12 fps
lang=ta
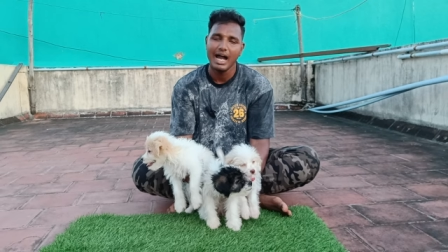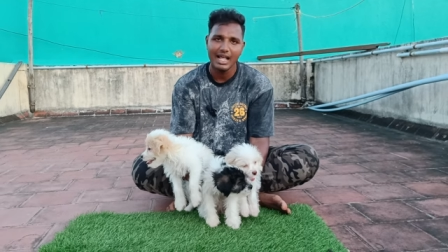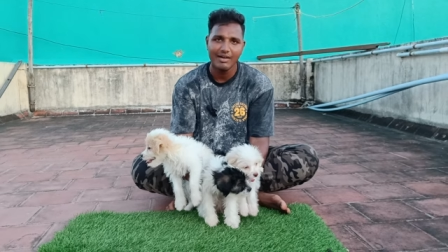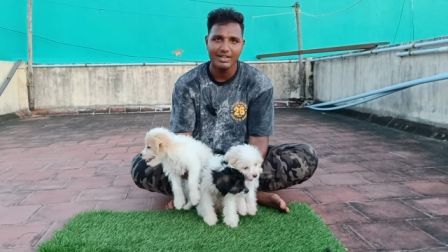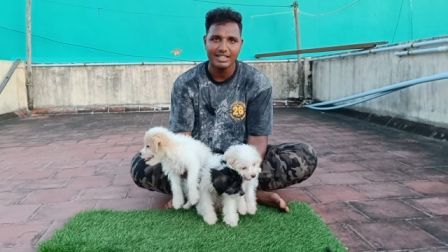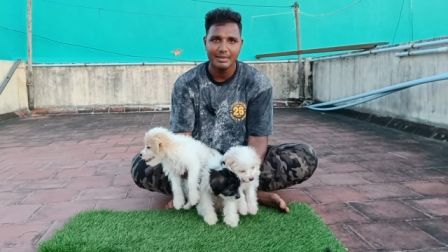
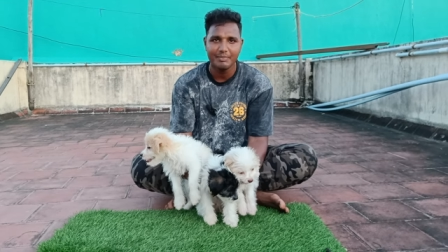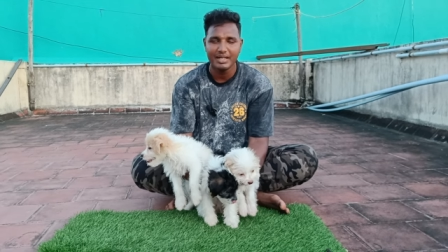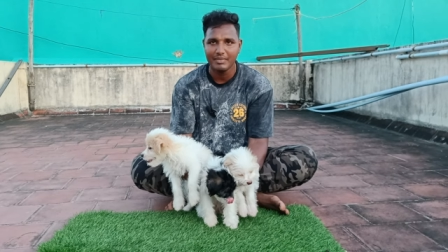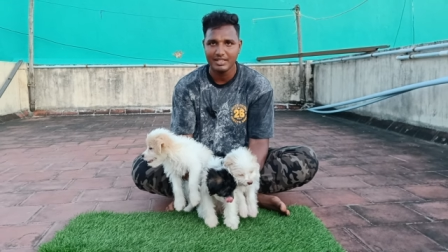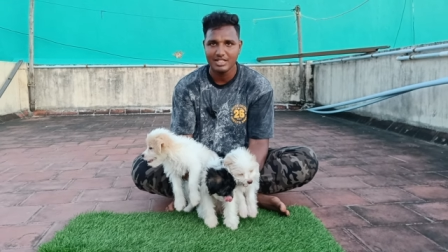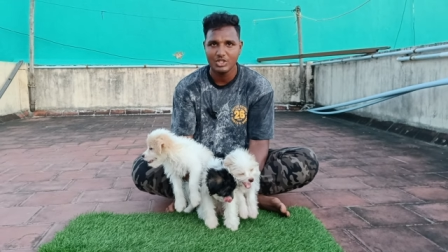ஆனா வந்து இப்ப
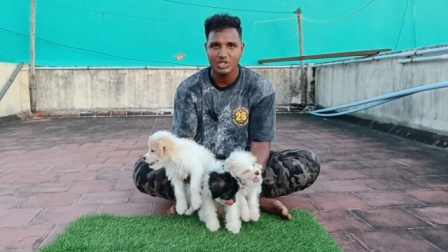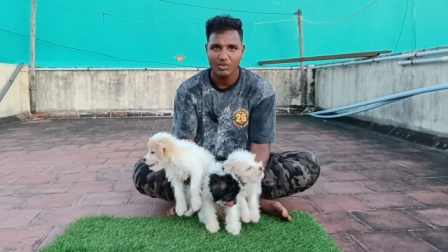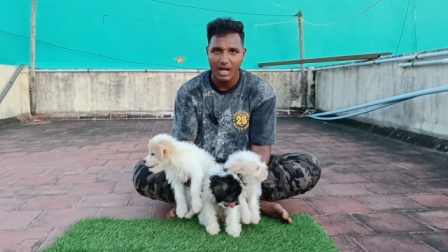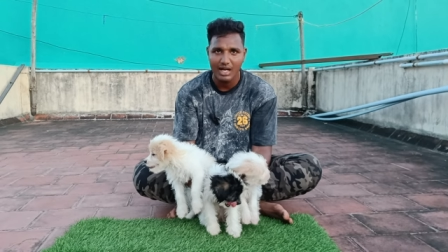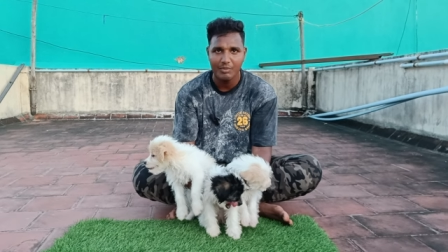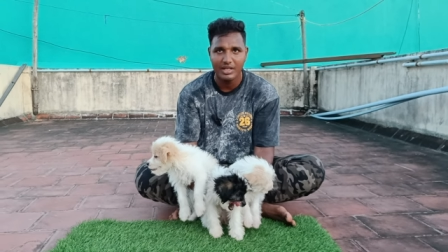நம்ம ஷிட்ஜு
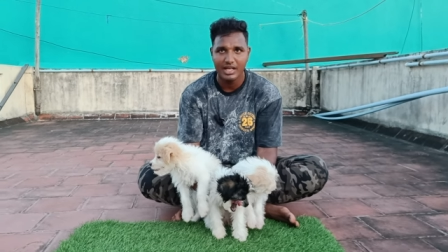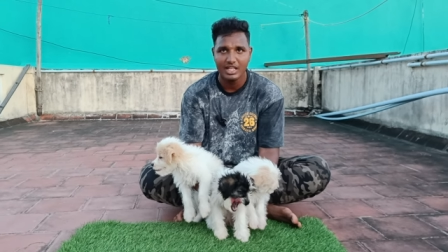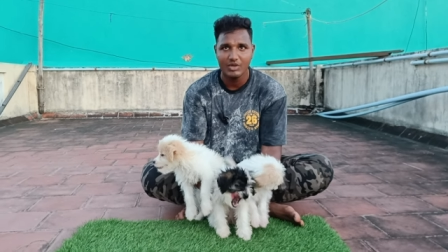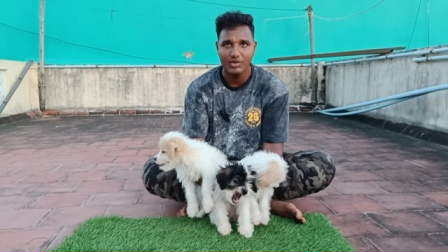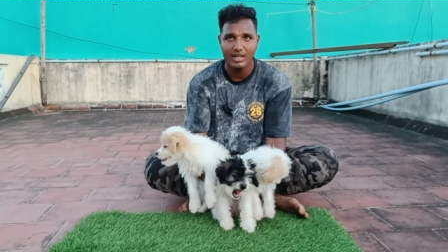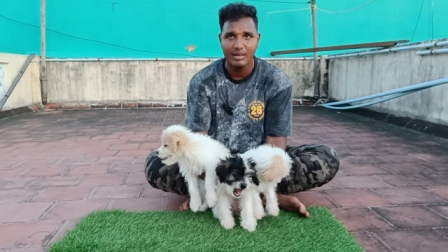வாங்க
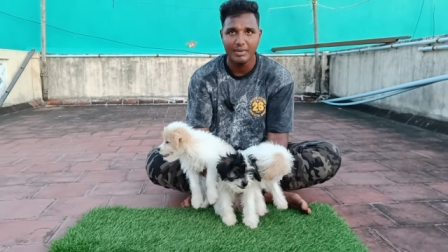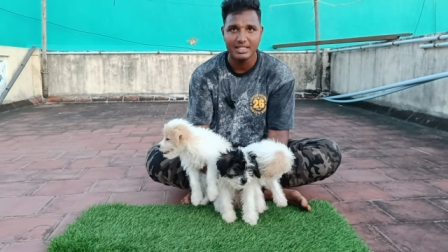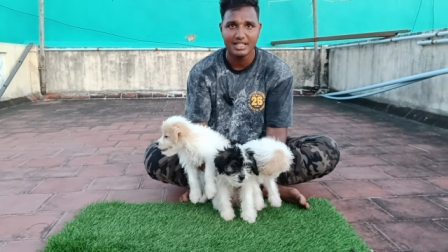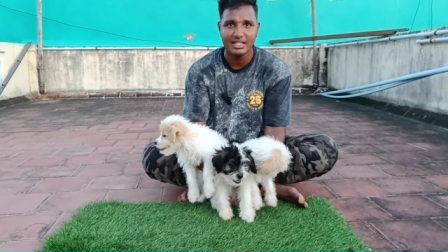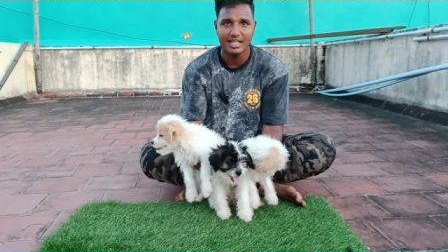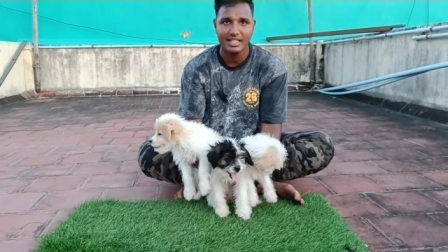முடியாதவங்க
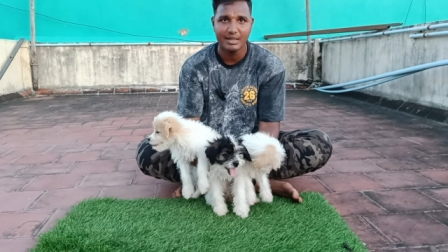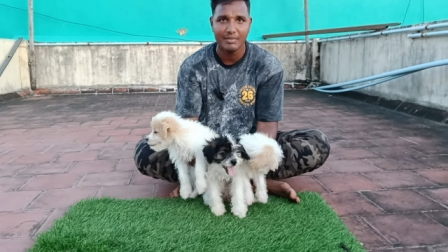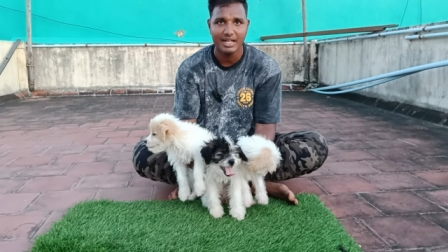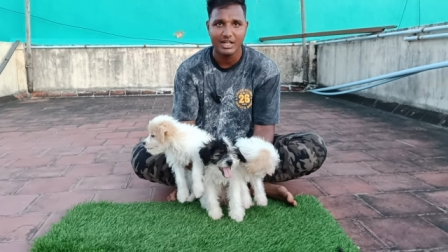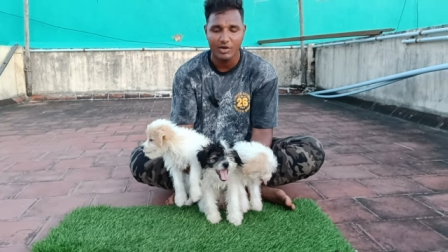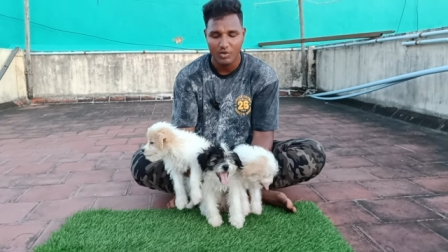பட்ஜெட்
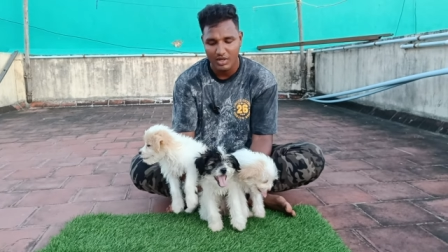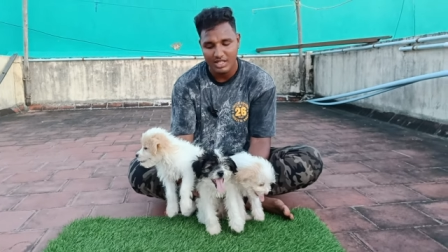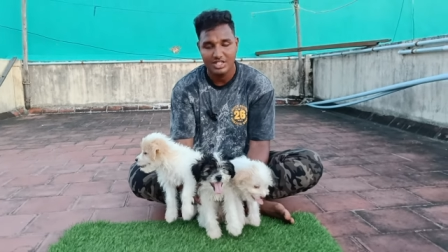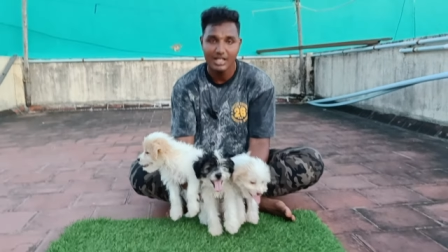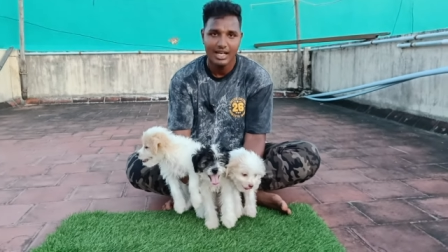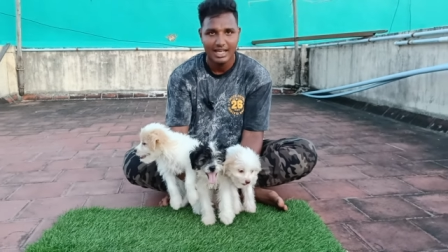அதிகமா
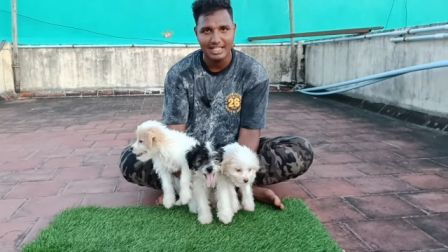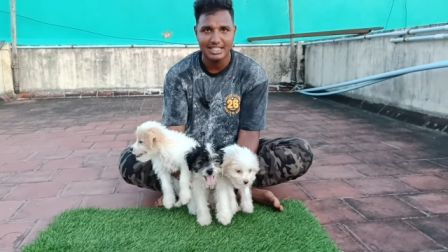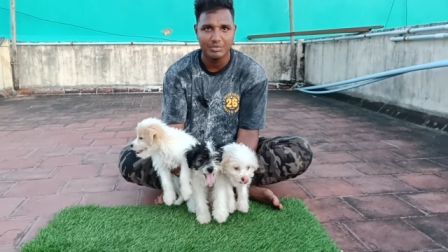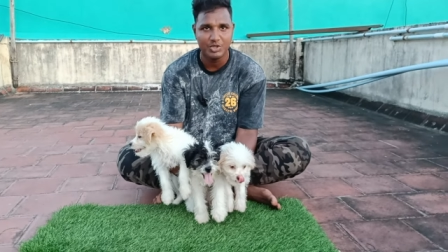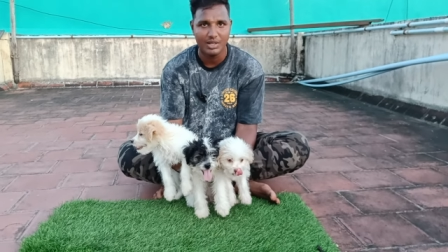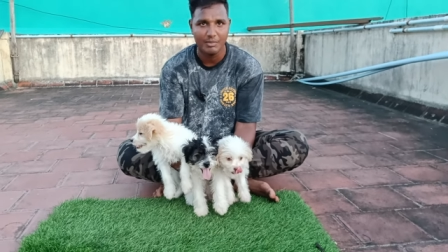இருக்கின்றவங்க
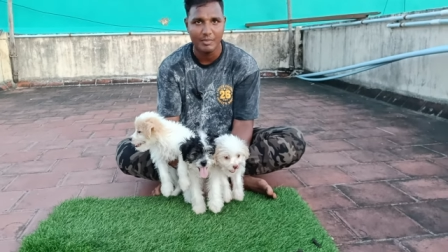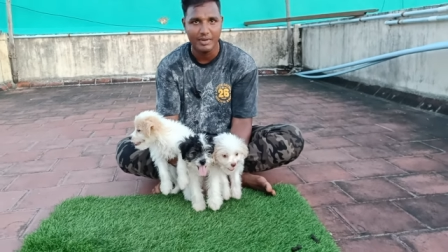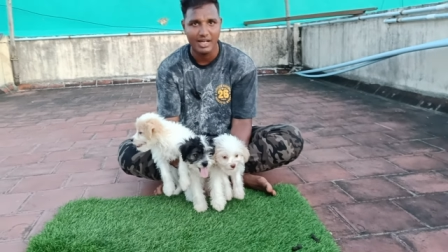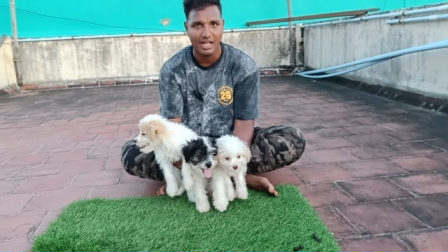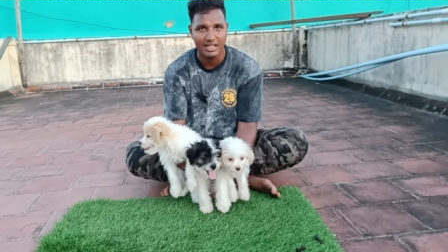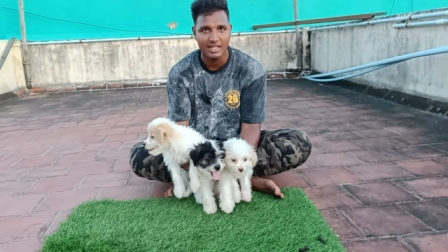லசாப் சோக் நம்ம
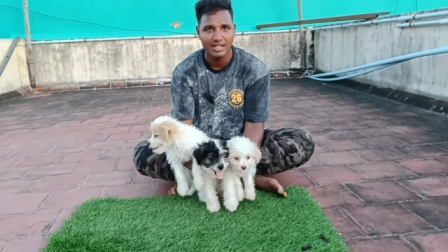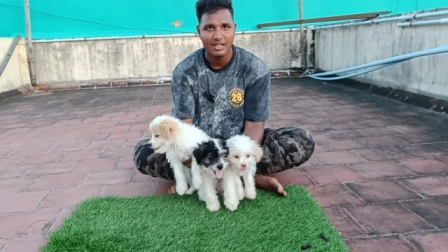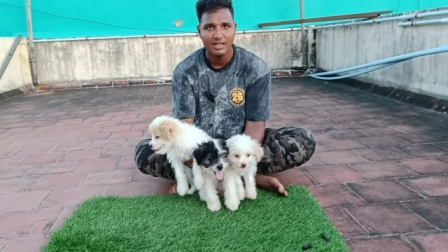பண்ணலாம்